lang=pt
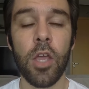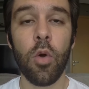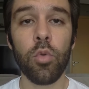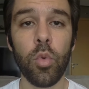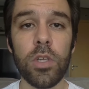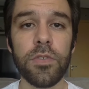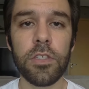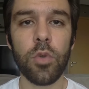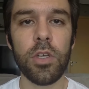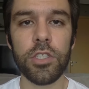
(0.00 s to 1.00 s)
com duas
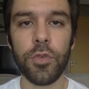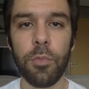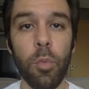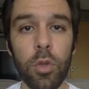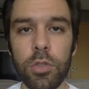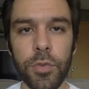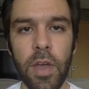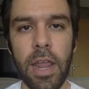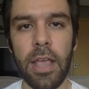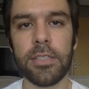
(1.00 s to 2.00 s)
visões muito
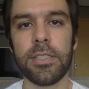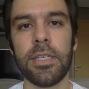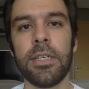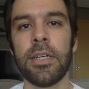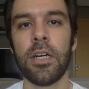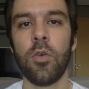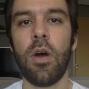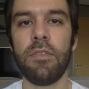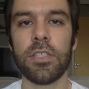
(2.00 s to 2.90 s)
diferentes, né? Uma